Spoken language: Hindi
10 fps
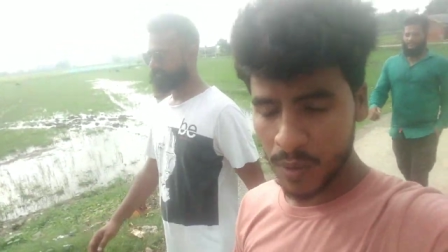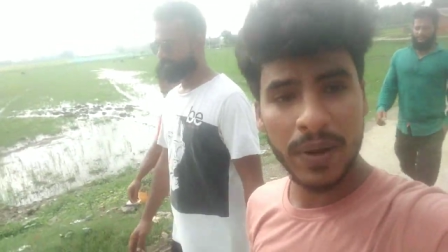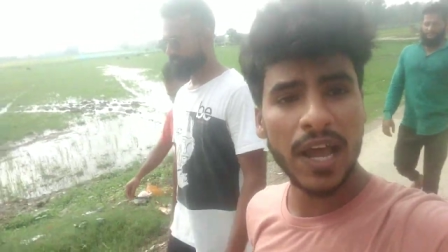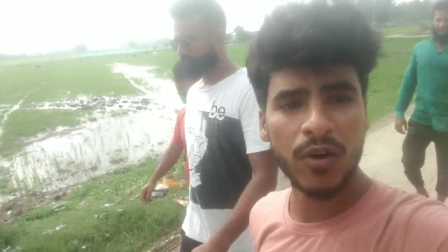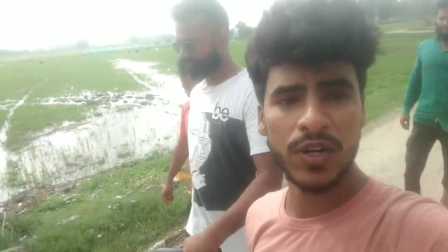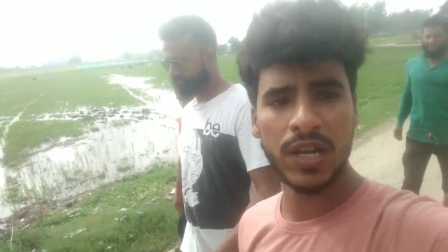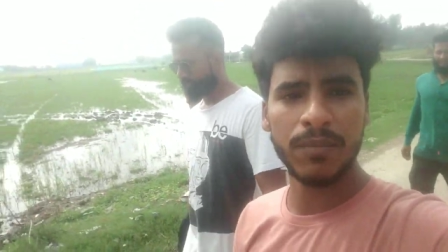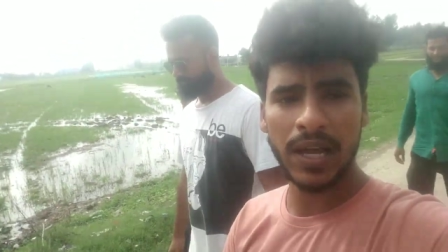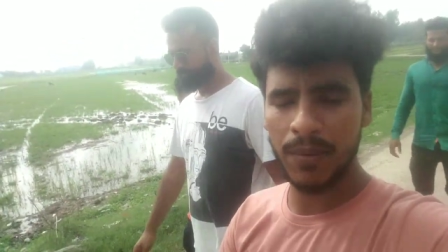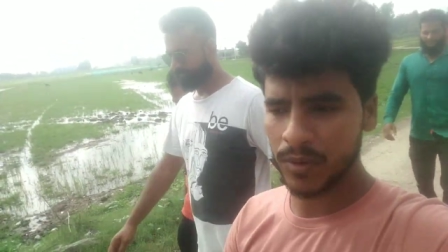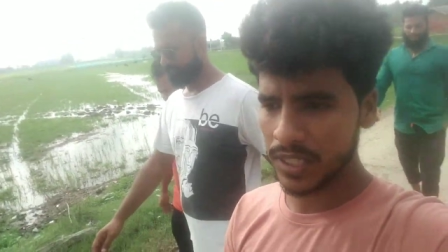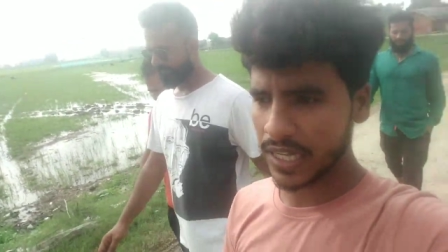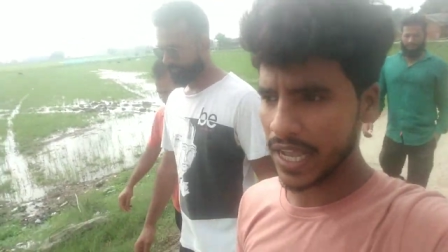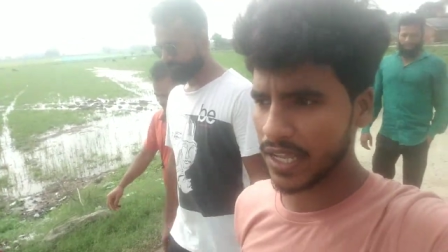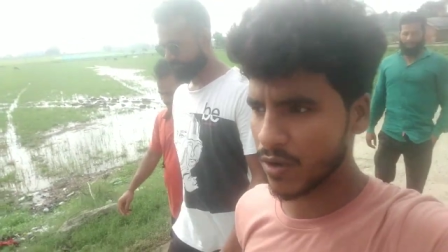ओबराय होटल में आपको
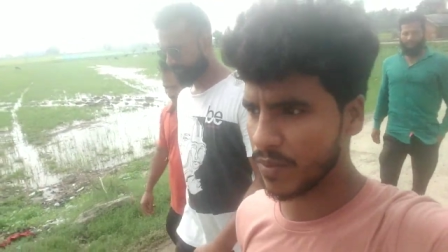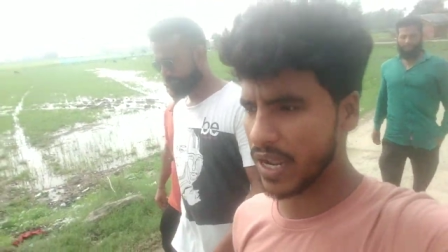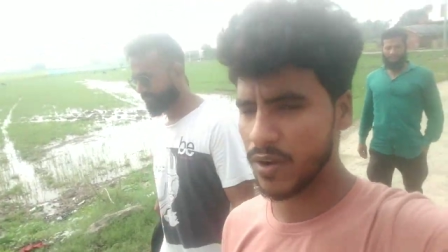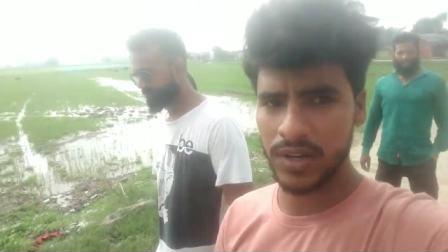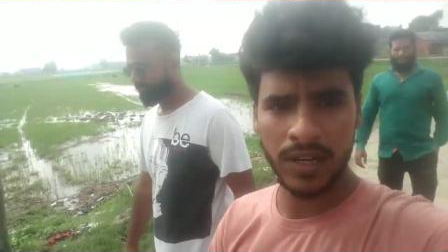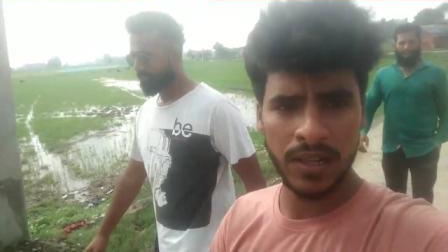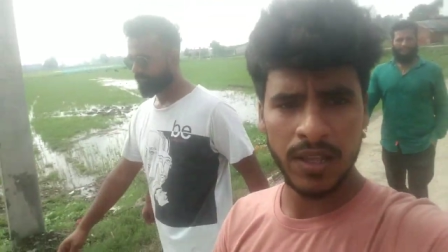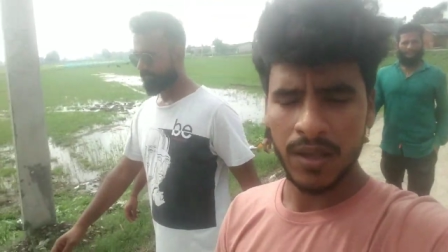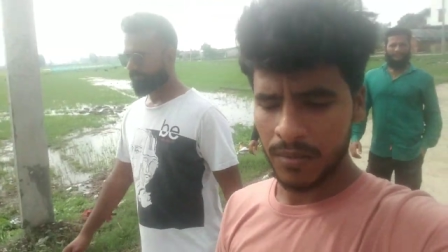दिखाएंगे ओबराय होटल